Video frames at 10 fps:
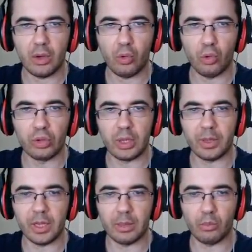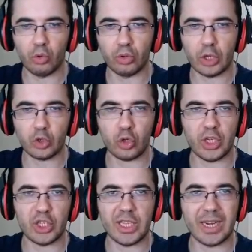Onu da alalım. Ondan sonra
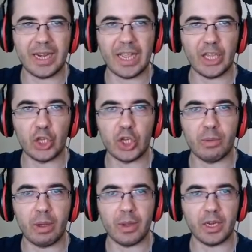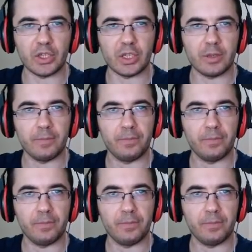içlerinden geçelim abi herkesin.